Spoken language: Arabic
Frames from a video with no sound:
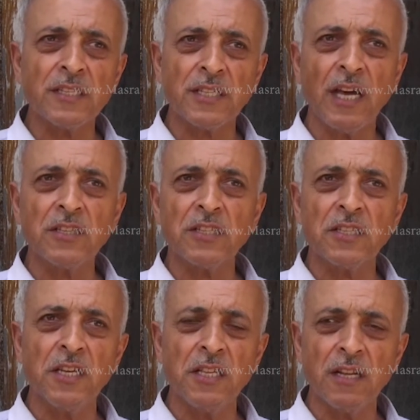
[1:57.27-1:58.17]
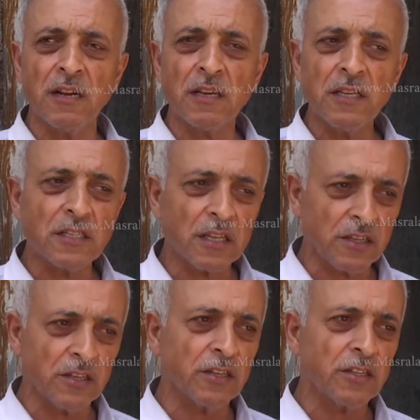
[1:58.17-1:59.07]
الساعات الصينيه الرخيصة
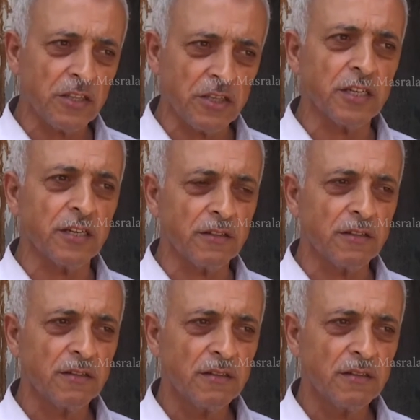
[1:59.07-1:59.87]
تيجي هنا